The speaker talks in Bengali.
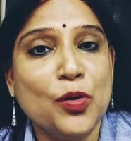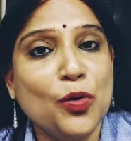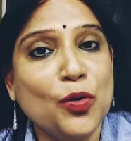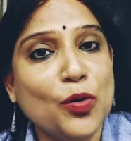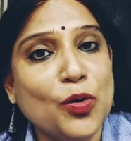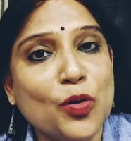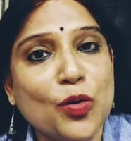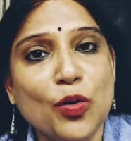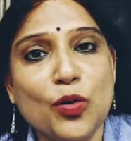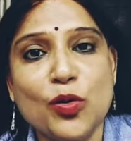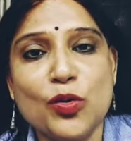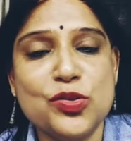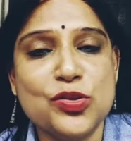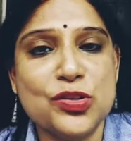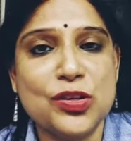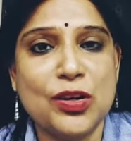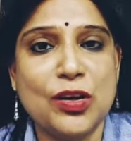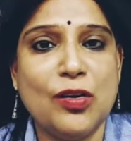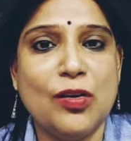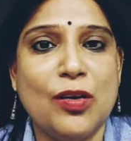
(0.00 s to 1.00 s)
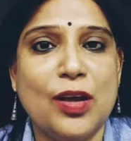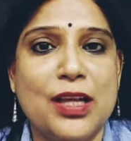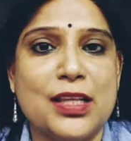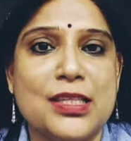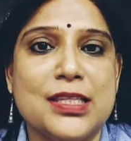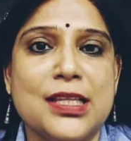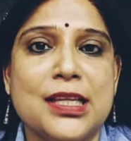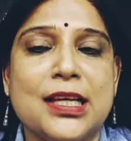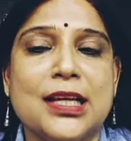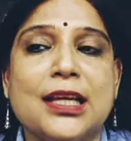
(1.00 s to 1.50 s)
ওর কোলেস্ট্রলও
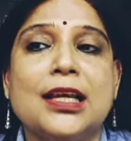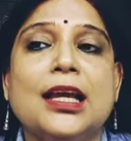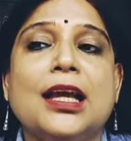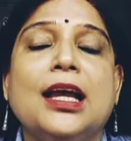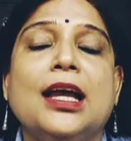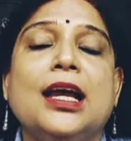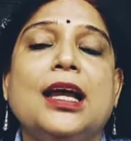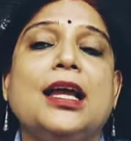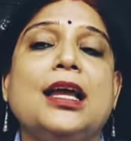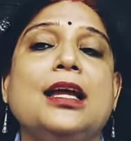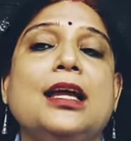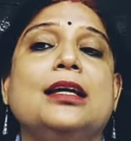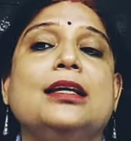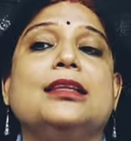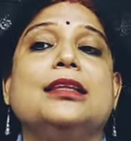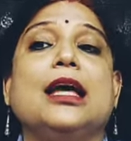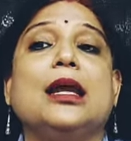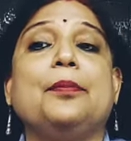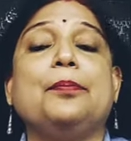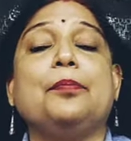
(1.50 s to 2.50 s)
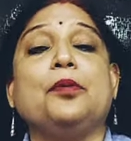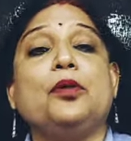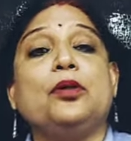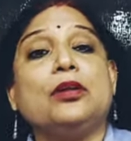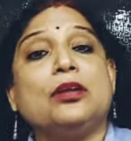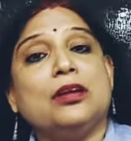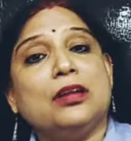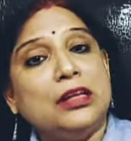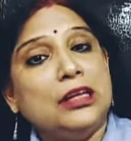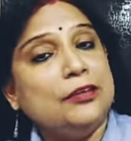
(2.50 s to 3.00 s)
আছে হ্যাঁ তারপর
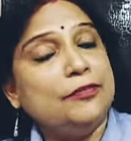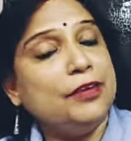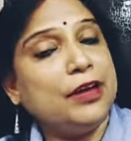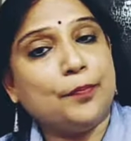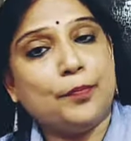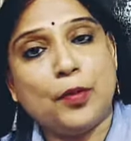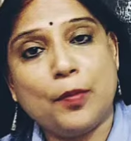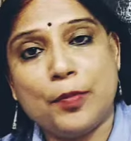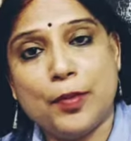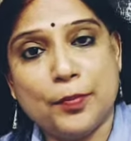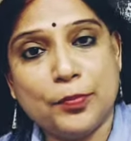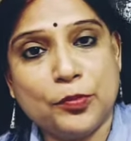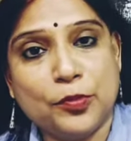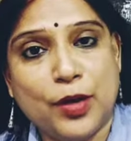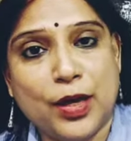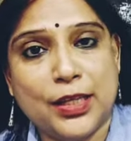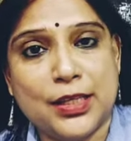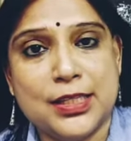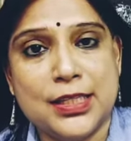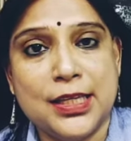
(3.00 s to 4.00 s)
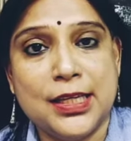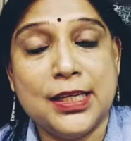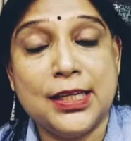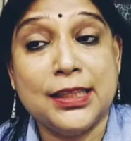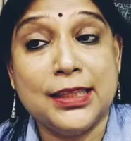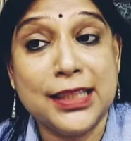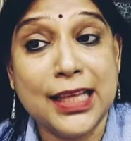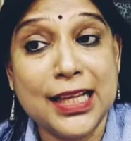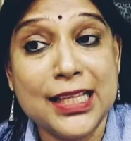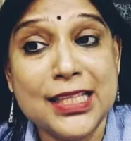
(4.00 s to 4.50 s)
লিভার প্রবলেম তো আছেই
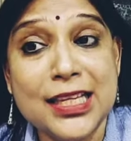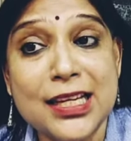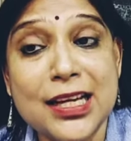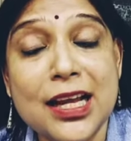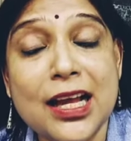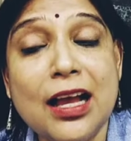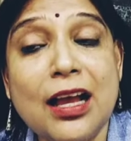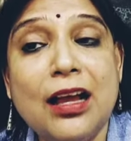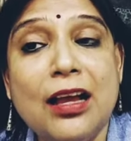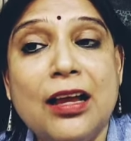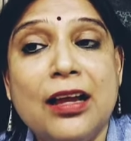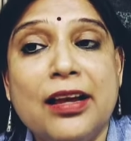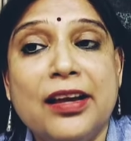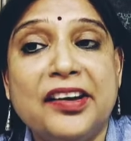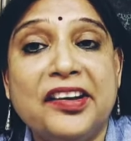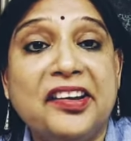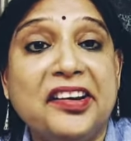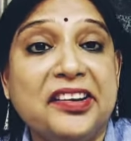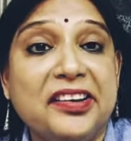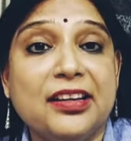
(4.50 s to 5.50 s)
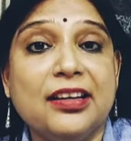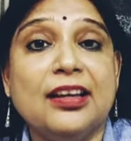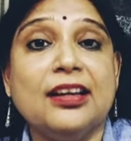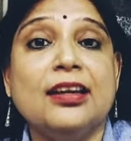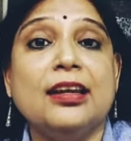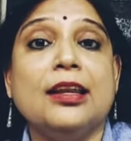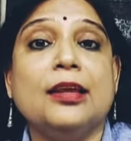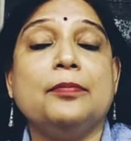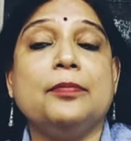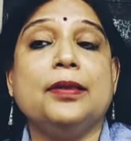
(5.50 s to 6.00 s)
তাছাড়া ক্রিটেনেন
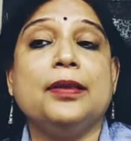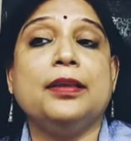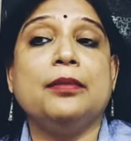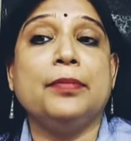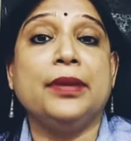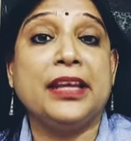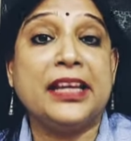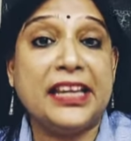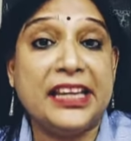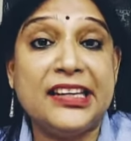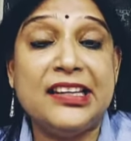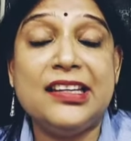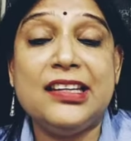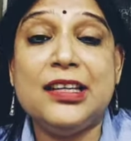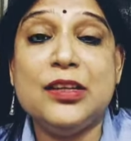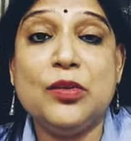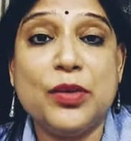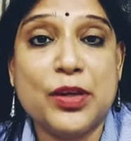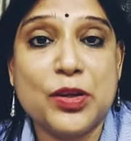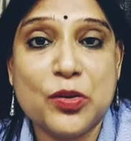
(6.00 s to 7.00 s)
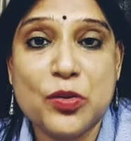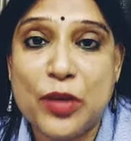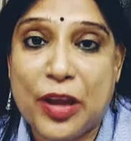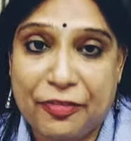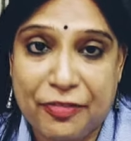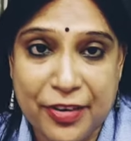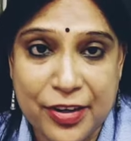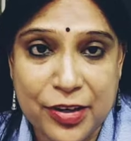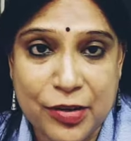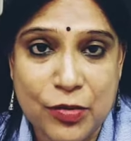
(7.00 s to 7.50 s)
লেভেল মানে কিডনিও একটু
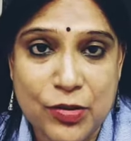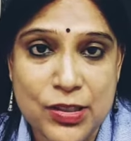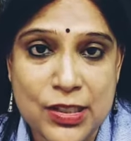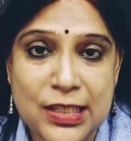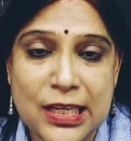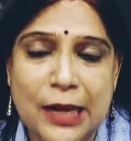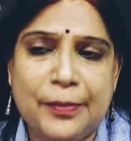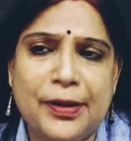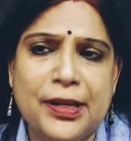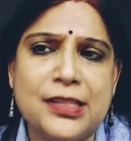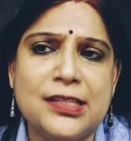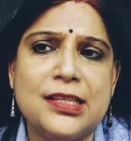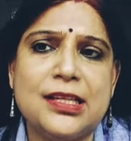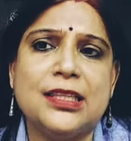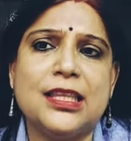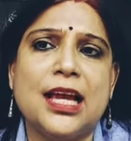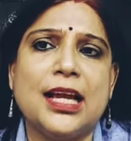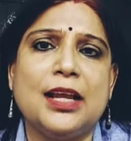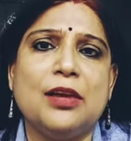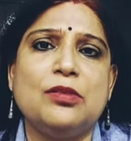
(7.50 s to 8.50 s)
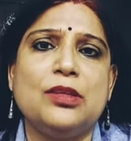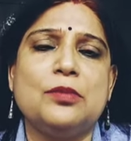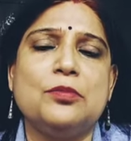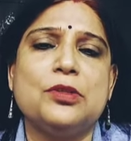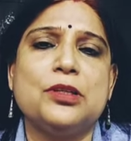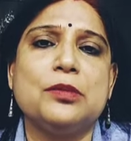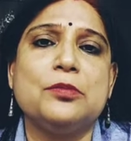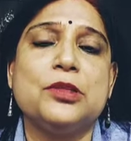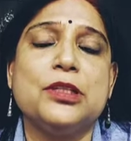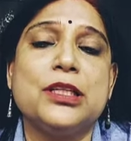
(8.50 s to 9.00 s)
এফেক্ট করেছে ডায়াবেটিস যারা থাকে ওদের
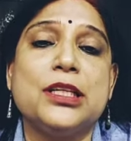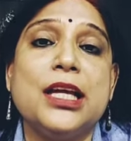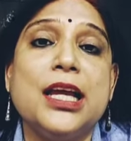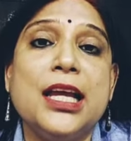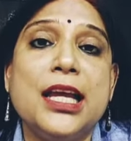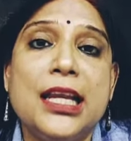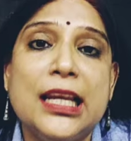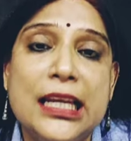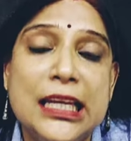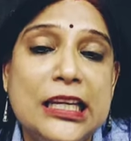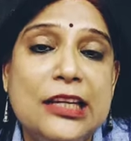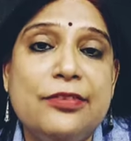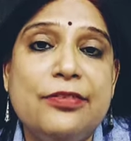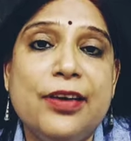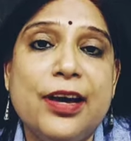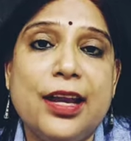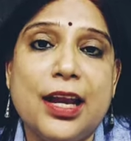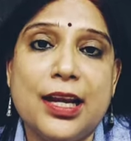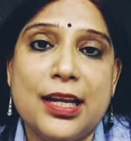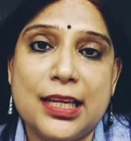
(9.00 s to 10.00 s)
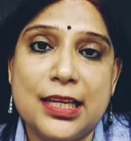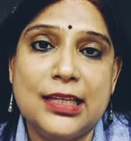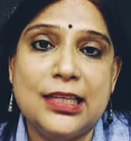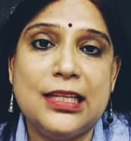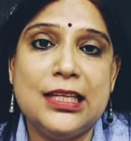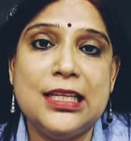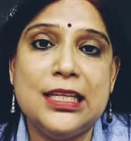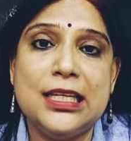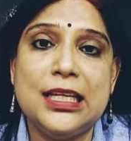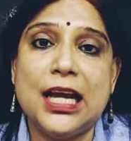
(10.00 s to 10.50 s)
মোটামুটি লিভার আর
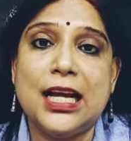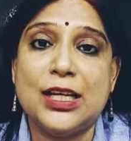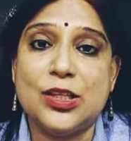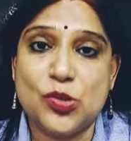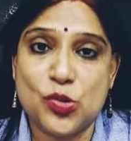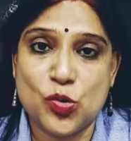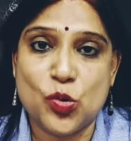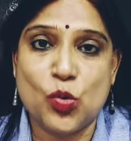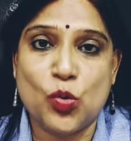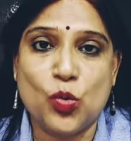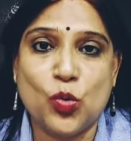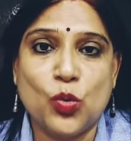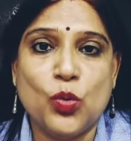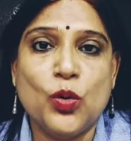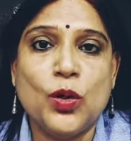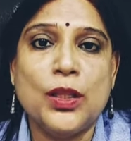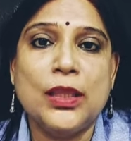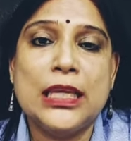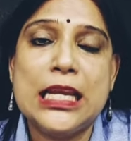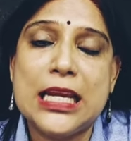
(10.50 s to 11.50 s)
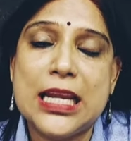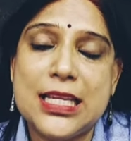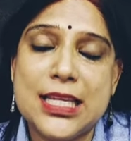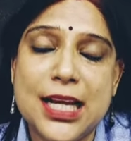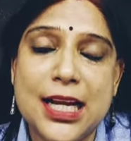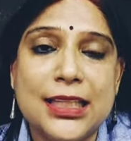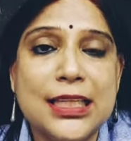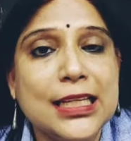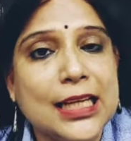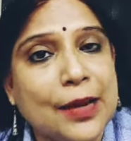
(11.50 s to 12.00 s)
কিডনি আর চোখ তিনটা
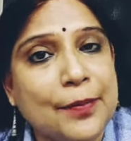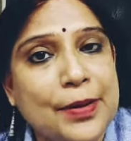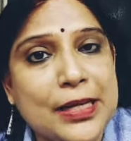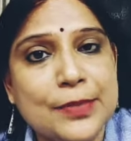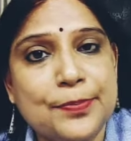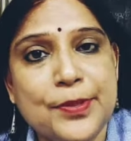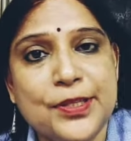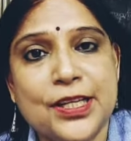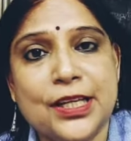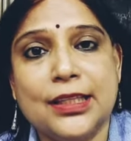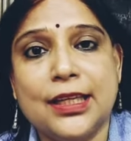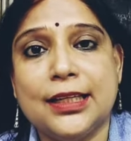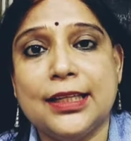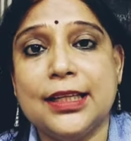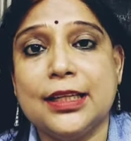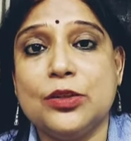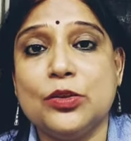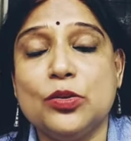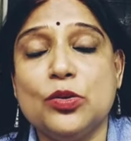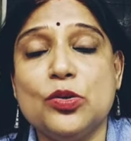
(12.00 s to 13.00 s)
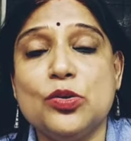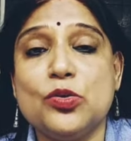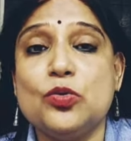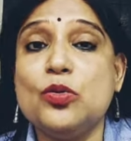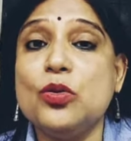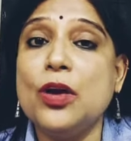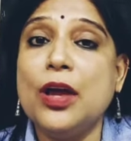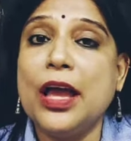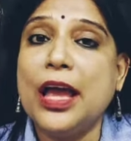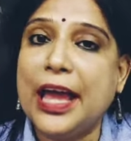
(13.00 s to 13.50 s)
জায়গাতে ডায়াবেটিস পেশেন্টদেরকে কিন্তু একটু
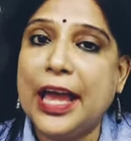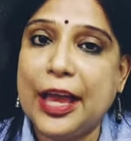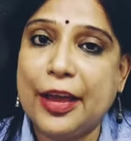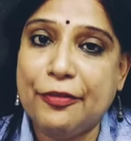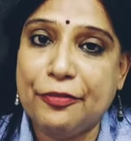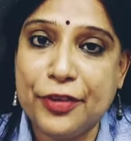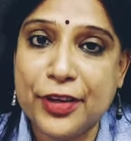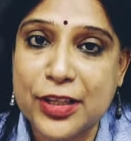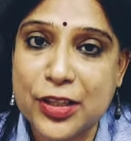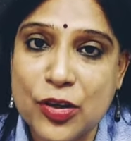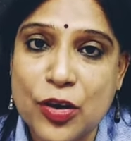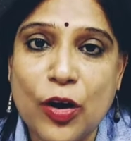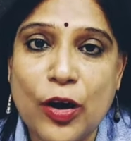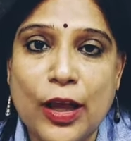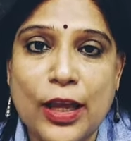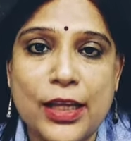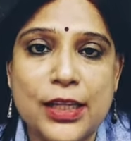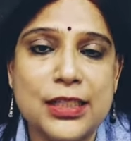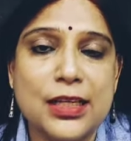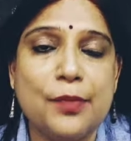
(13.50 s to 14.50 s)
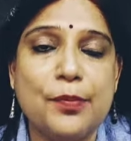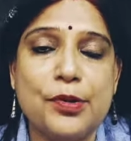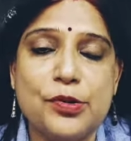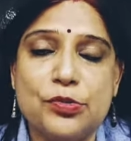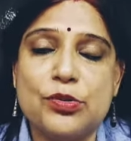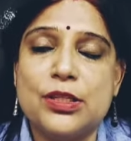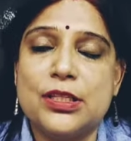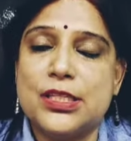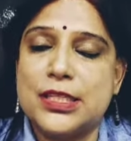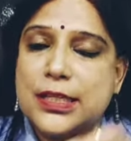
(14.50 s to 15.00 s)
এফেক্ট হয় এটা আমরা
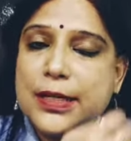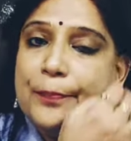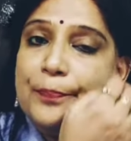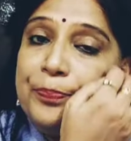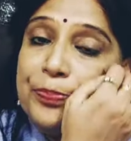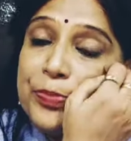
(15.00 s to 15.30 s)
শুনেছি